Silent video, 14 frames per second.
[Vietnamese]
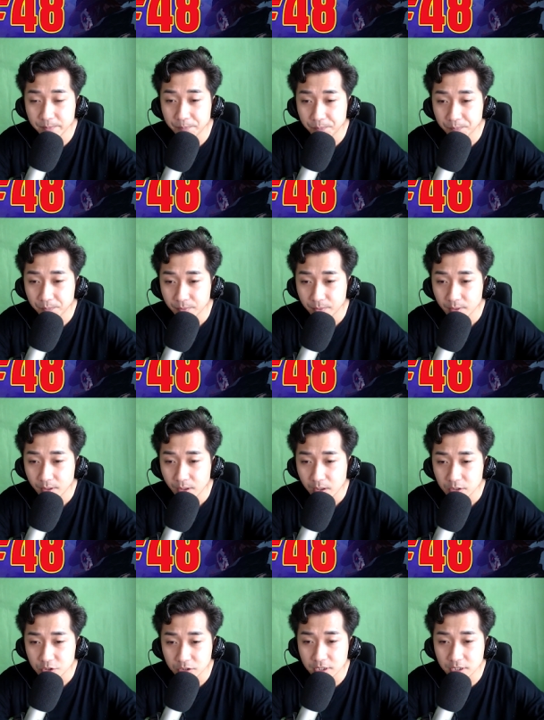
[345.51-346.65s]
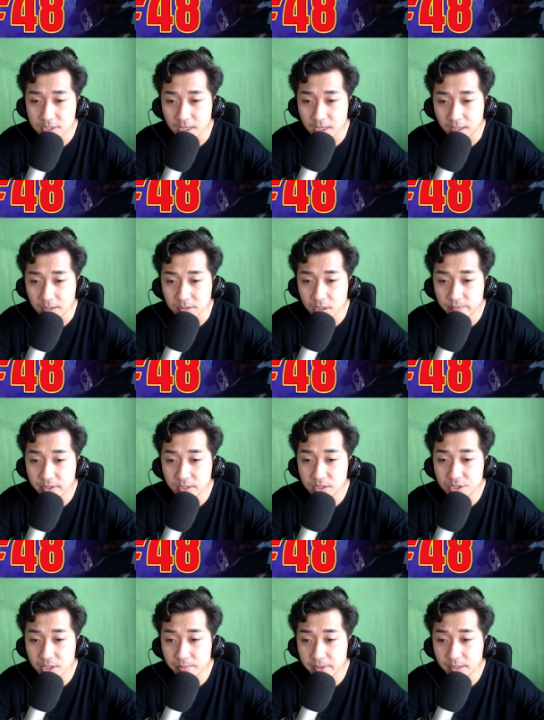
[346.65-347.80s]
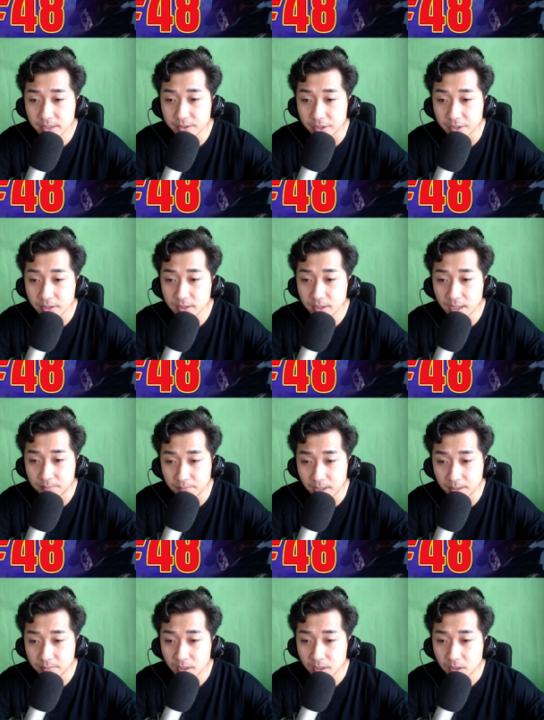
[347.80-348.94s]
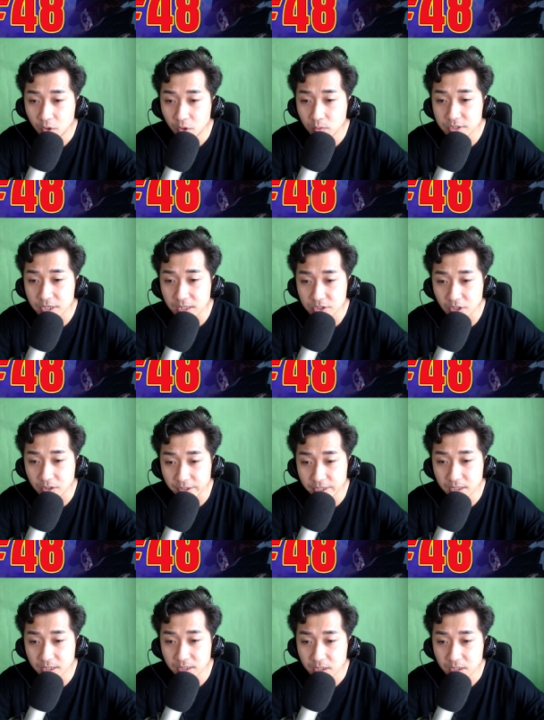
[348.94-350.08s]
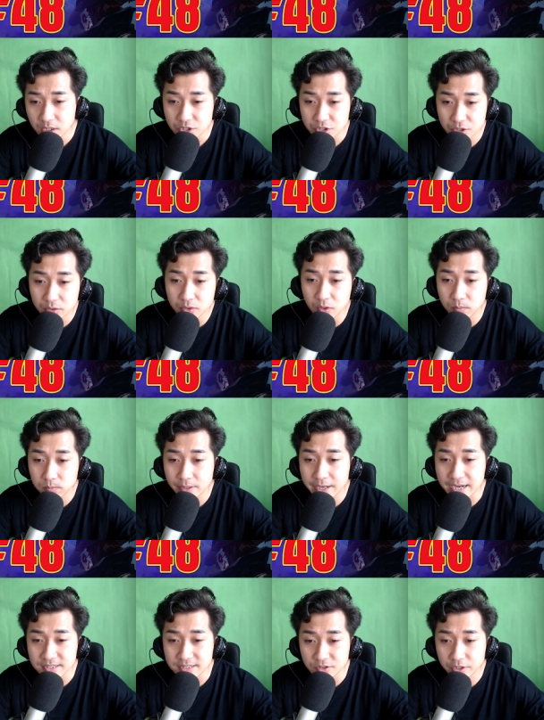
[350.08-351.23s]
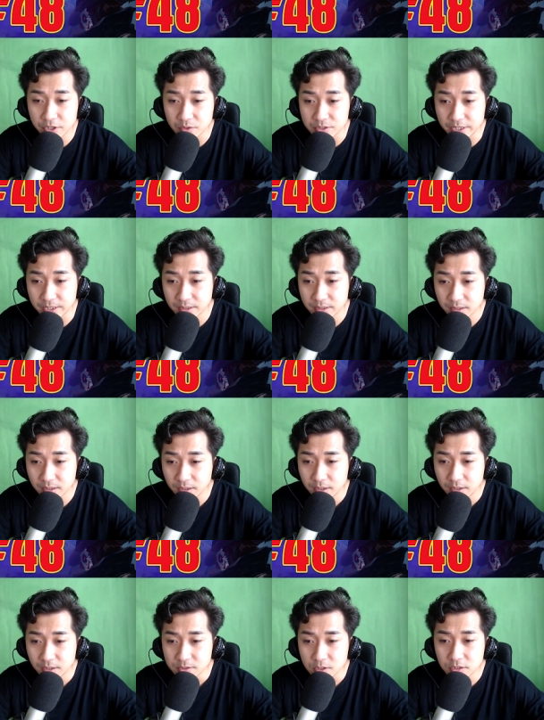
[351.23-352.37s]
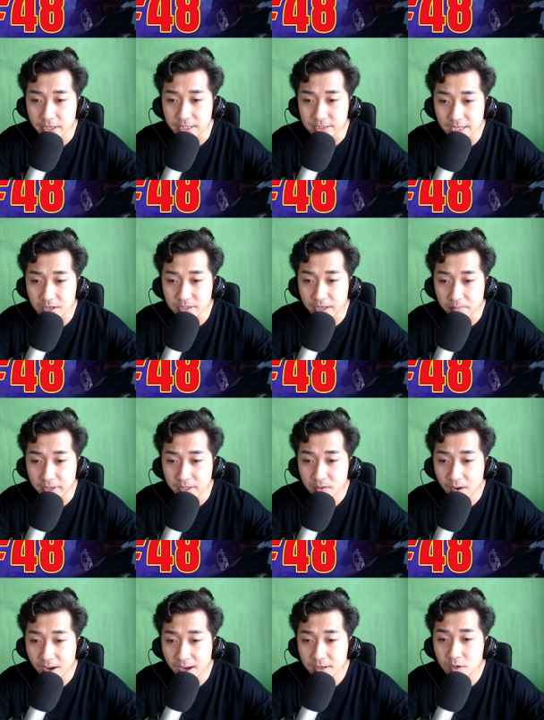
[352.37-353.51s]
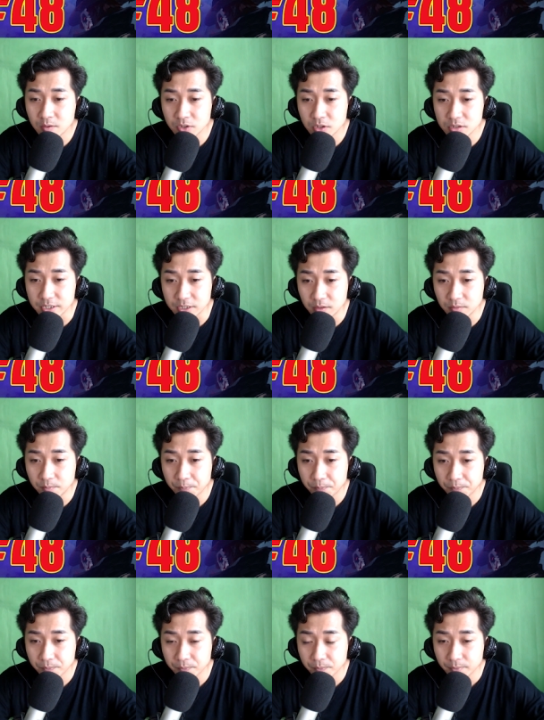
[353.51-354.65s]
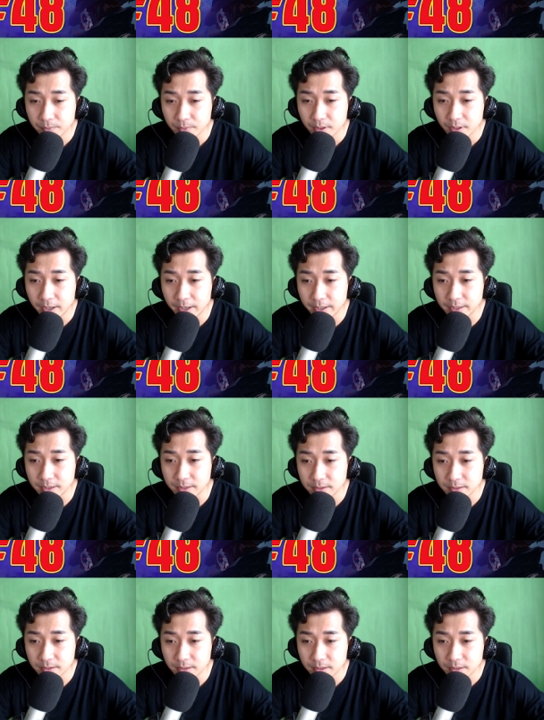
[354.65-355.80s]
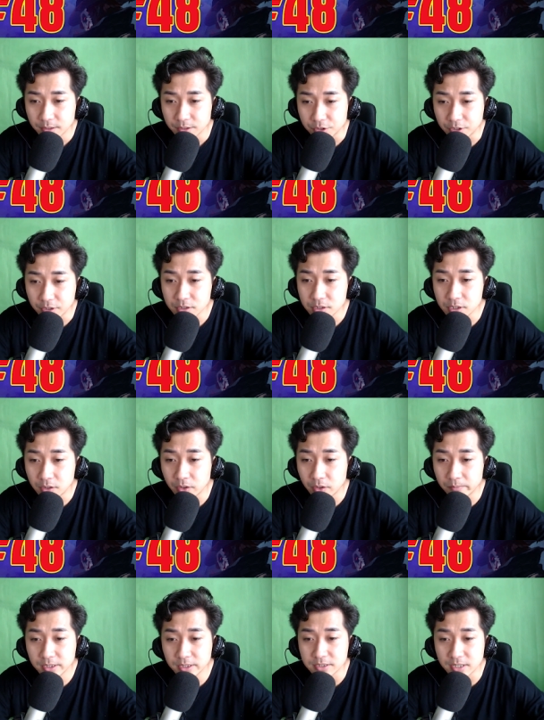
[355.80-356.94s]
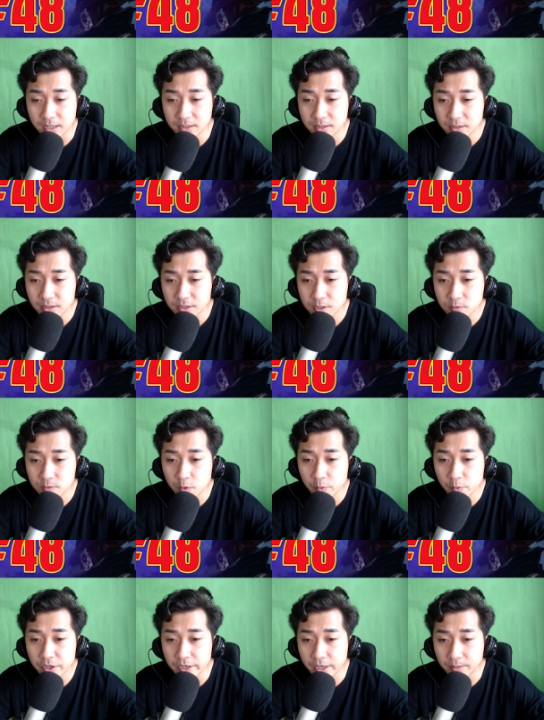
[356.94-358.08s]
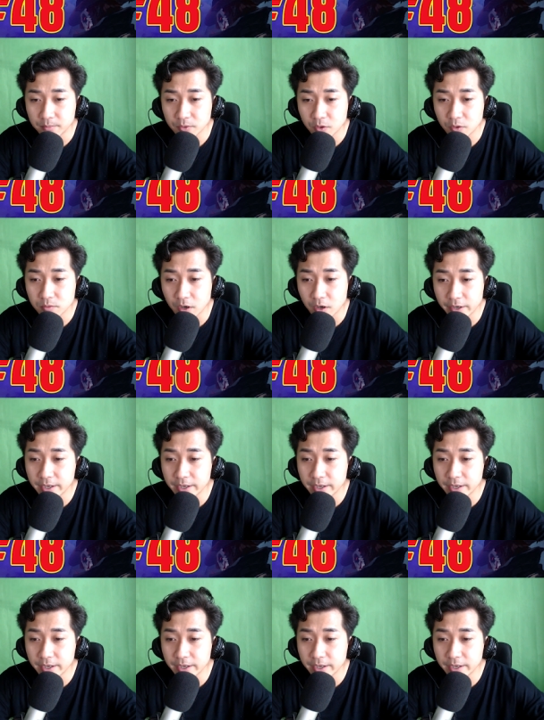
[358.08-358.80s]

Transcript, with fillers: Trong thế giới siêu phàm này, gặp gỡ cơ hội bất ngờ thường đi kèm nguy hiểm đấy. Cho tới giờ tớ vẫn chưa biết tiếng lẩm bẩm lúc trăng tròn kia rốt cục đại diện cho điều gì. Có thể tạo thành biến hóa không tốt gì không?